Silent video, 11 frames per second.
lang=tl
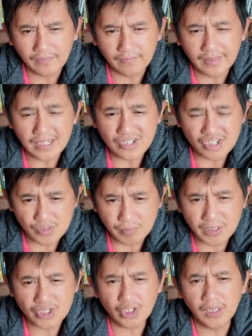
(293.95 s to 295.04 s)
That is a
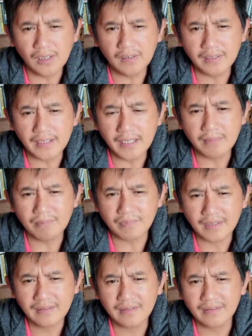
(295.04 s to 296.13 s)
special nga
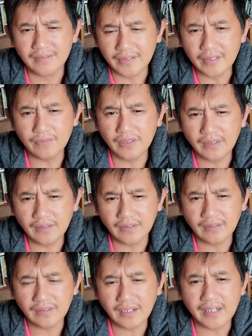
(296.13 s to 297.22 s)
name given
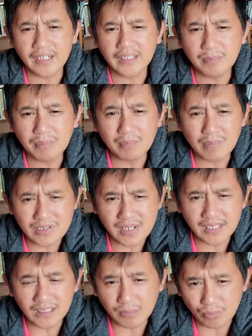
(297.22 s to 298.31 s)
kadag iti
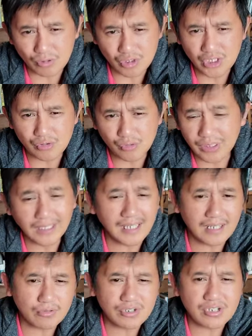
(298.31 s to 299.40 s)
pinmasa iti proseso iti
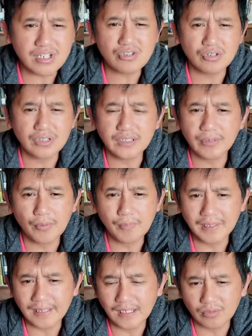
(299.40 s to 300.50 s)
canonization iti
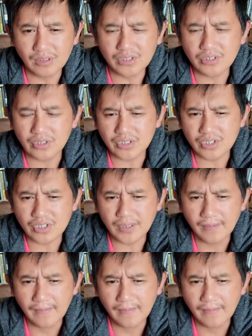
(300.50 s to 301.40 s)
Roman Catholic Church.